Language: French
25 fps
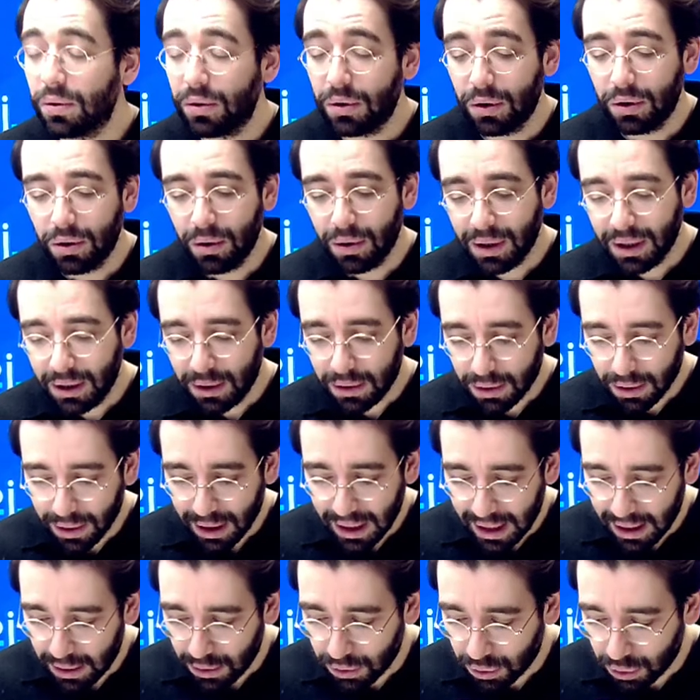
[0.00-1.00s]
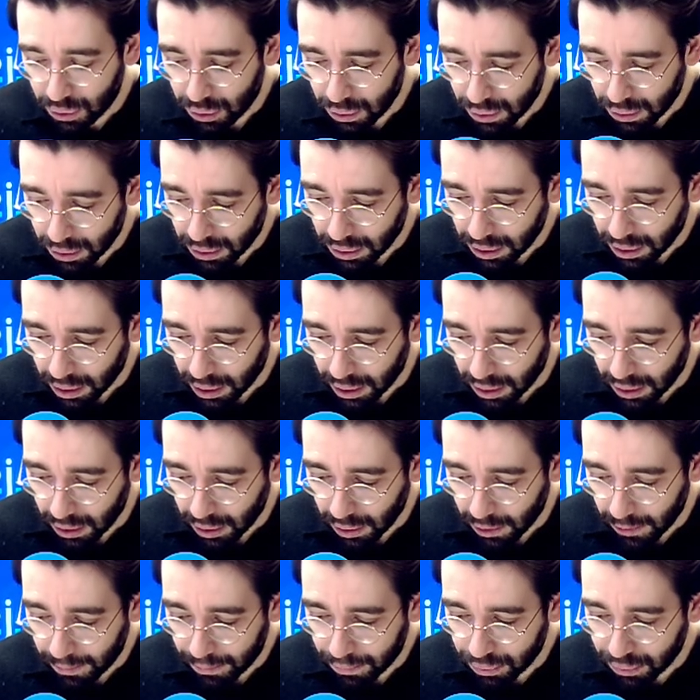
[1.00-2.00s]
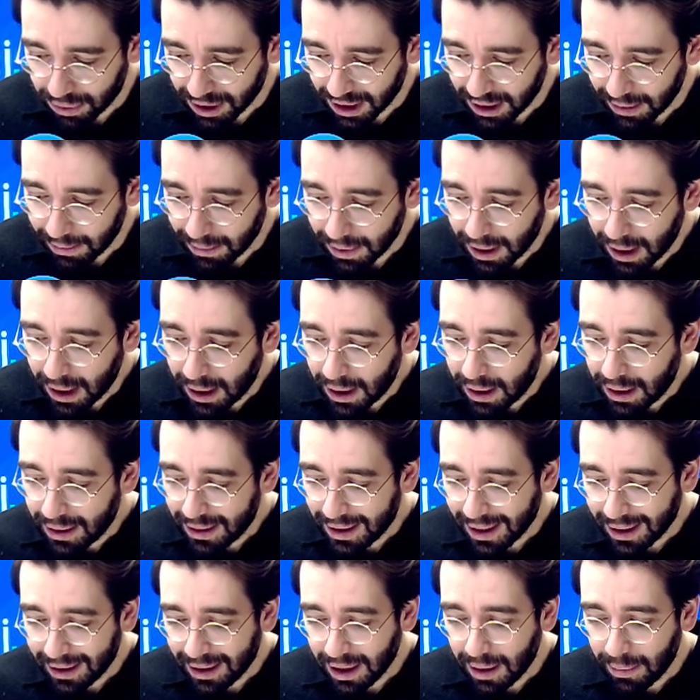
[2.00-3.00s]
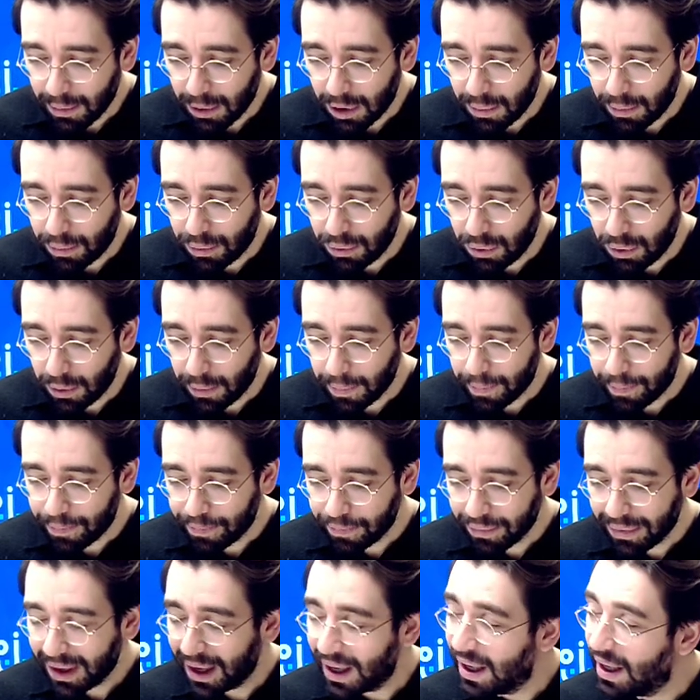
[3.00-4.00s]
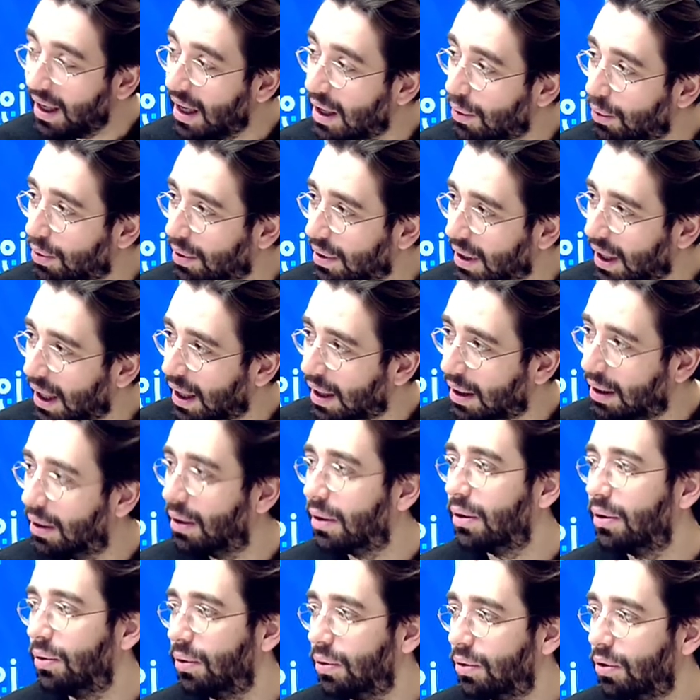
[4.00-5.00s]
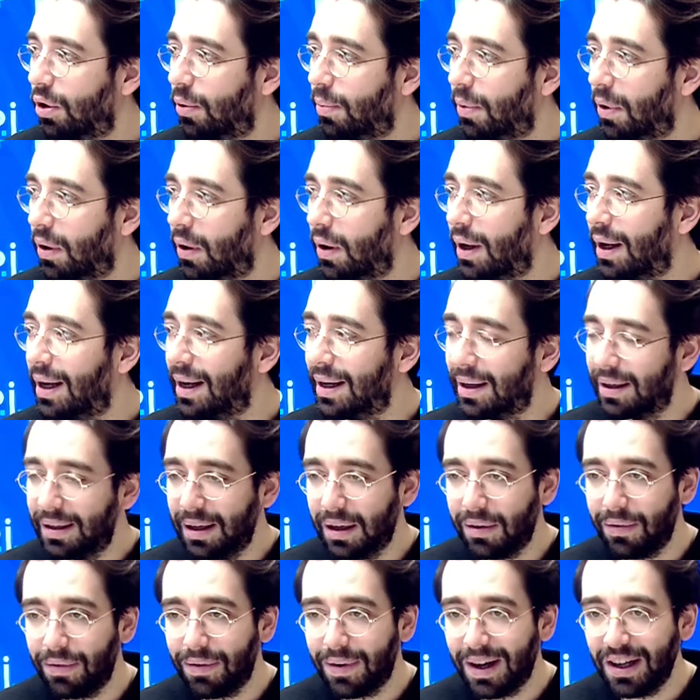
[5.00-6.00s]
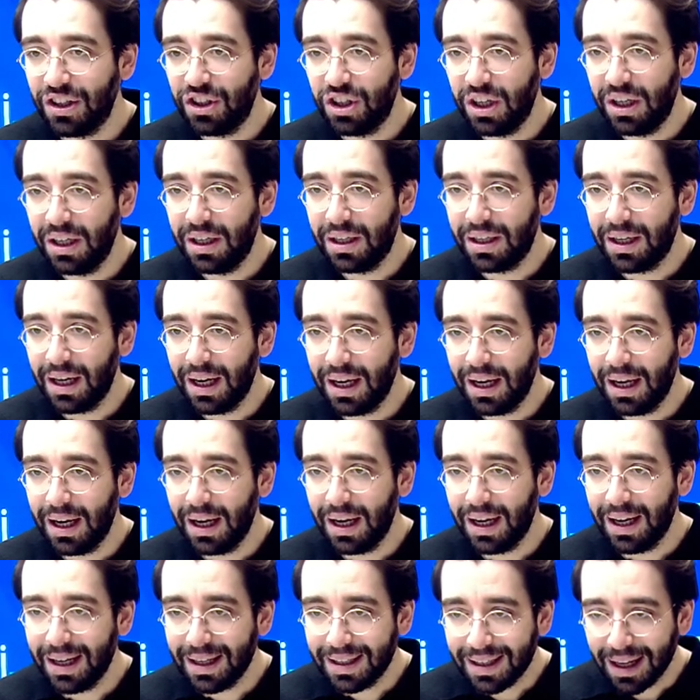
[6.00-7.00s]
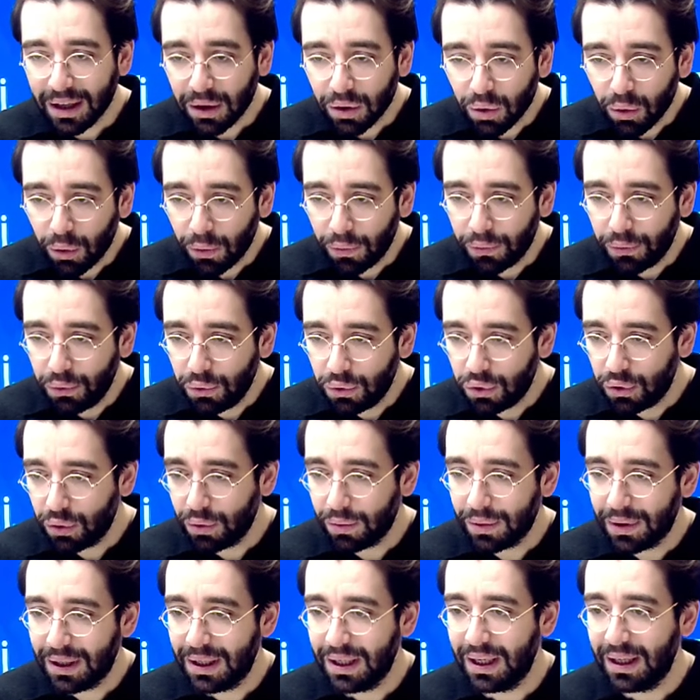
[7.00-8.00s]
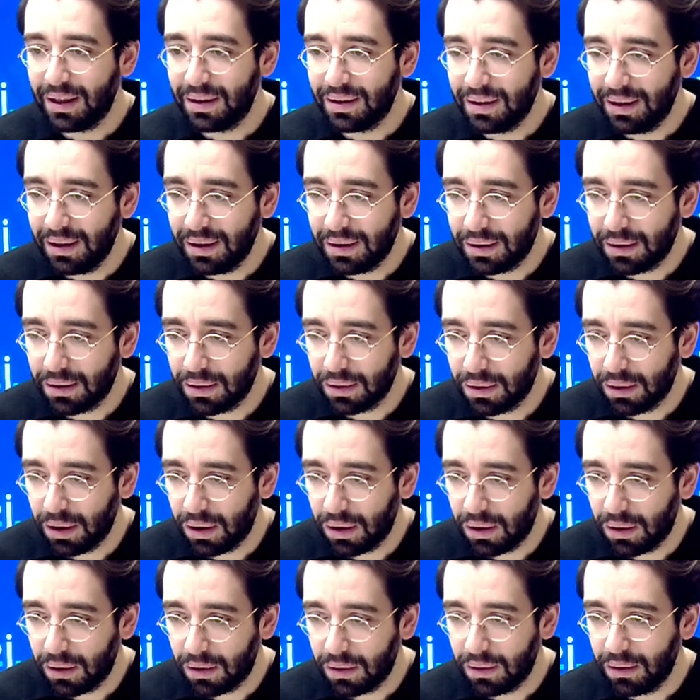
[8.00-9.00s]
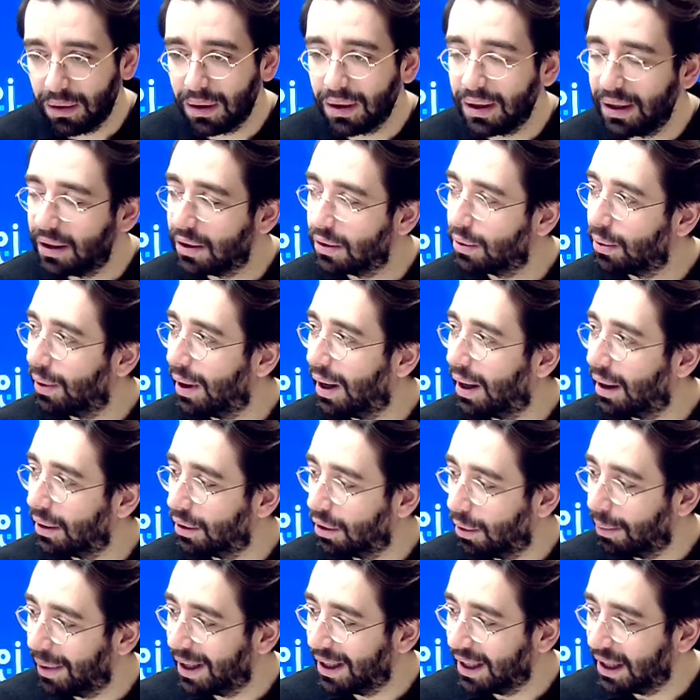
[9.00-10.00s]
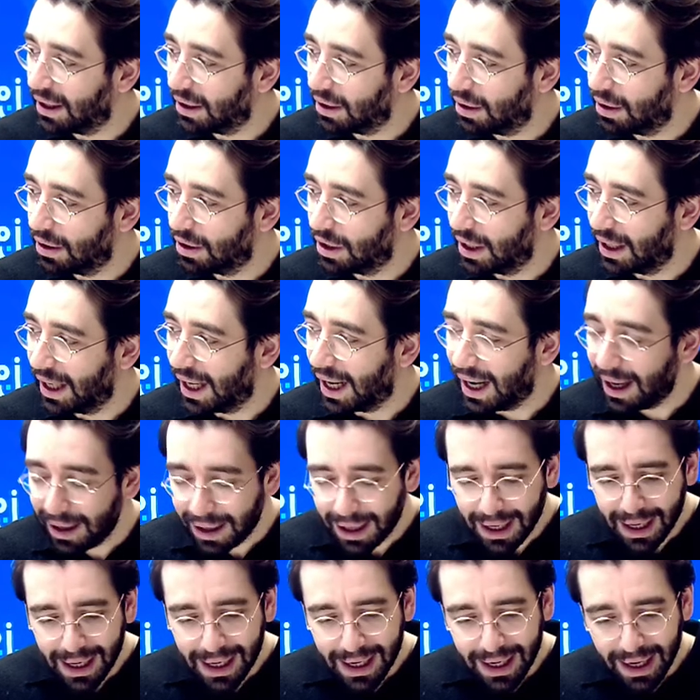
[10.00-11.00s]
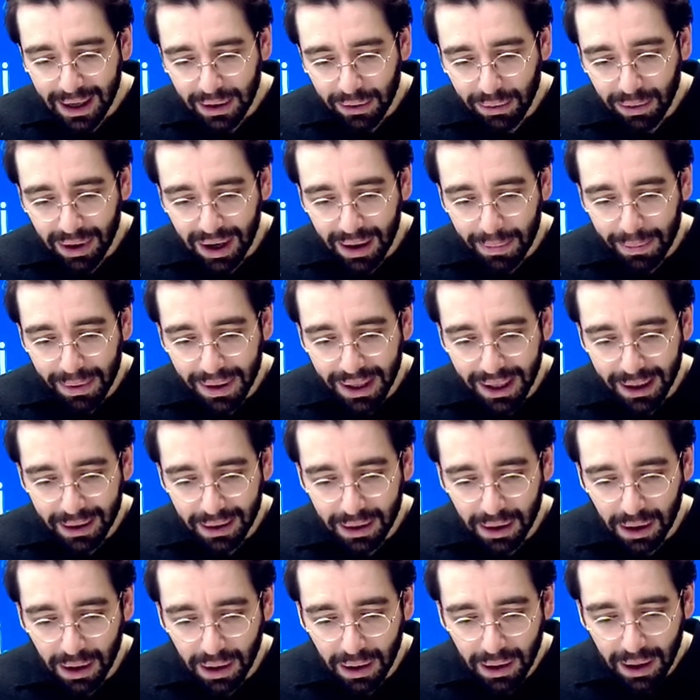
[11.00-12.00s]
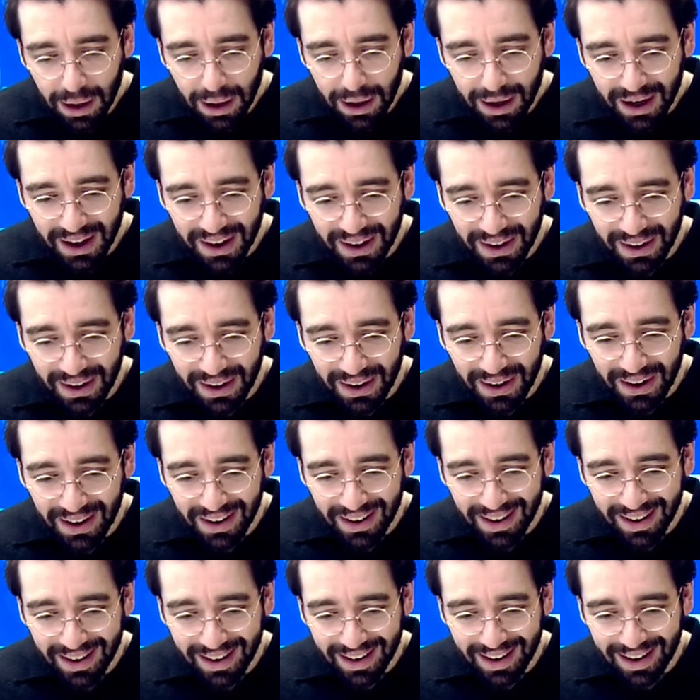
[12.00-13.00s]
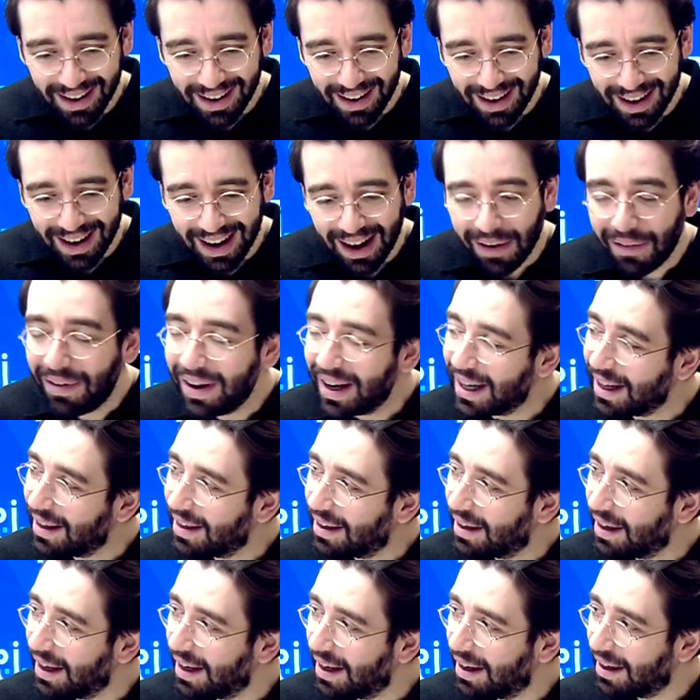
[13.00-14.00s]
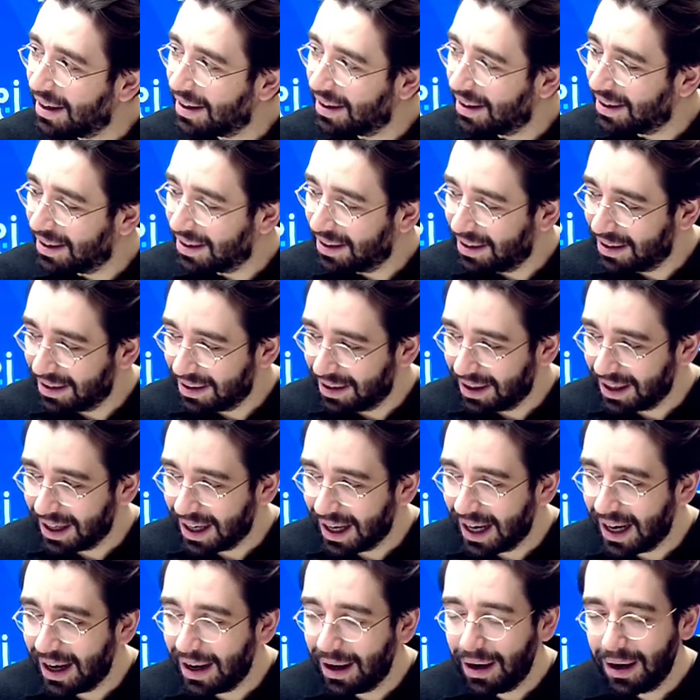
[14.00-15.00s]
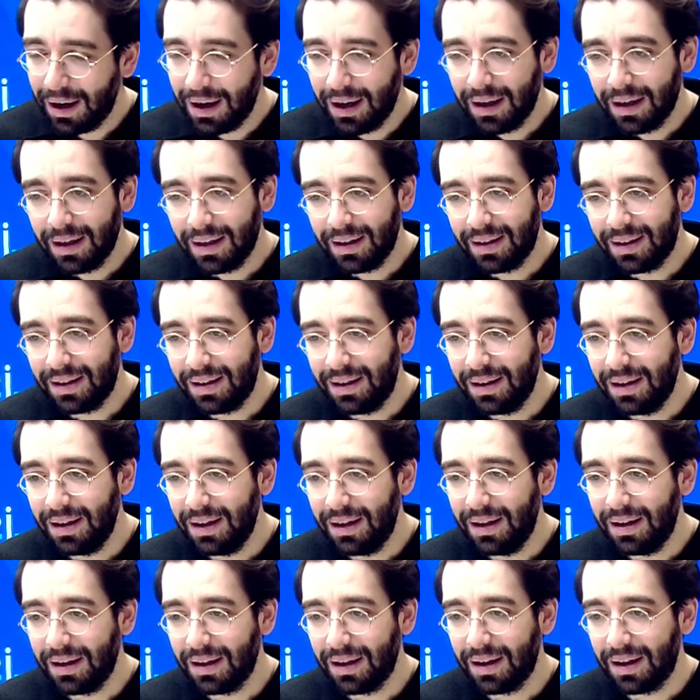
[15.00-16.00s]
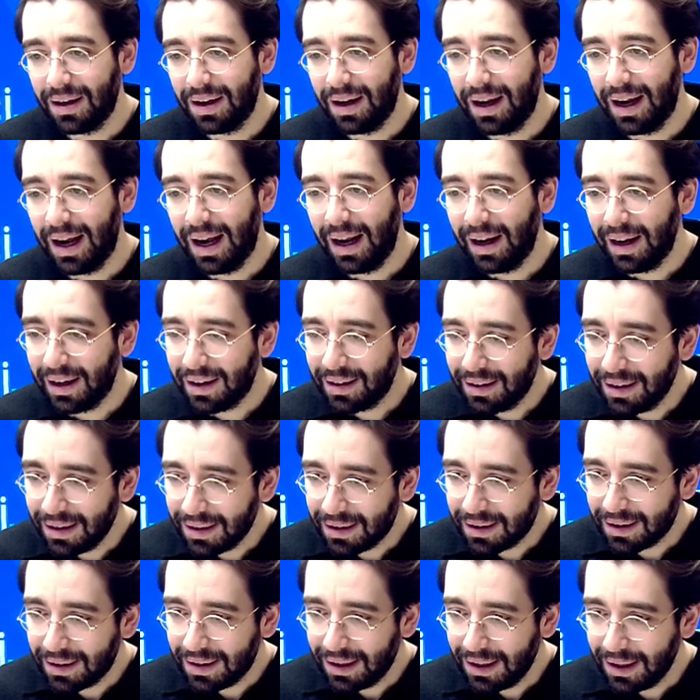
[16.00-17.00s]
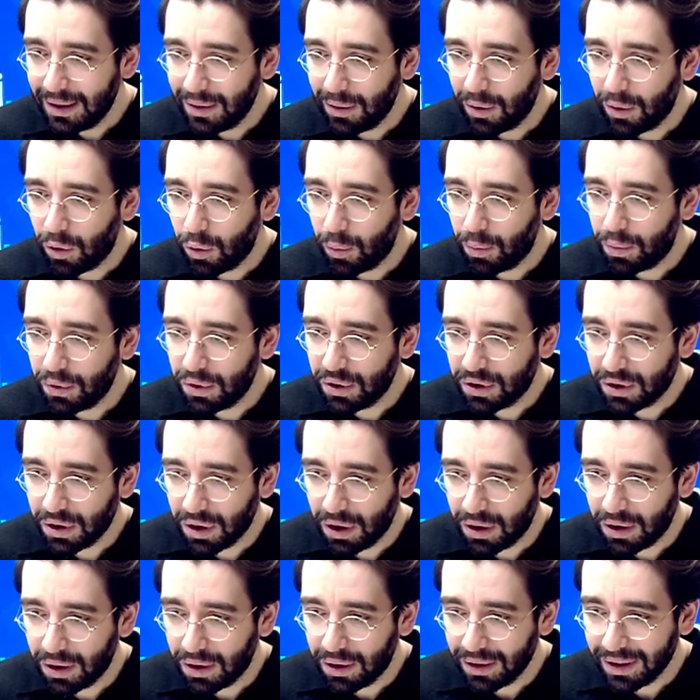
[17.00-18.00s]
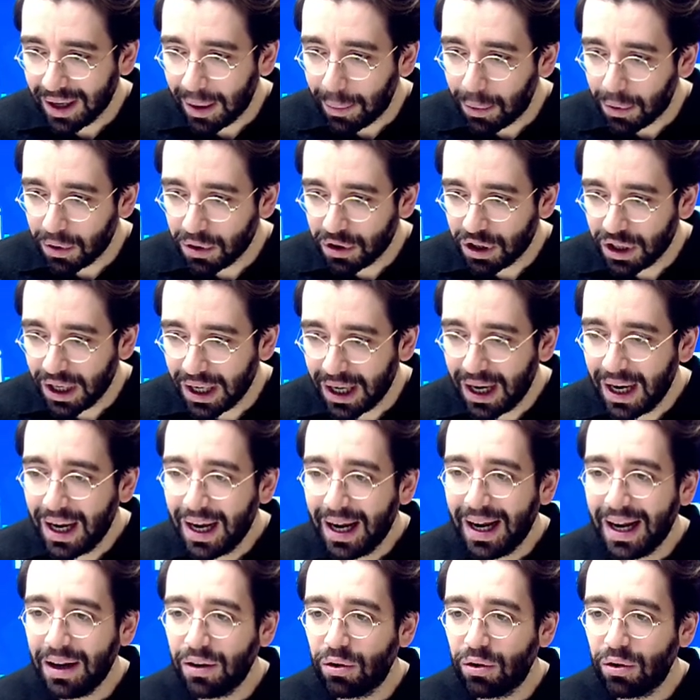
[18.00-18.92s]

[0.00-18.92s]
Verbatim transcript: qu'on s'autorise cela le jour de Pourim Certainement pour illustrer justement cette fragilité et cette confusion qui existe dans l'histoire de manière générale et nous rappeler que euh, la vérité, je dirais, si euh, elle existe, si on peut s'en approcher, mhm.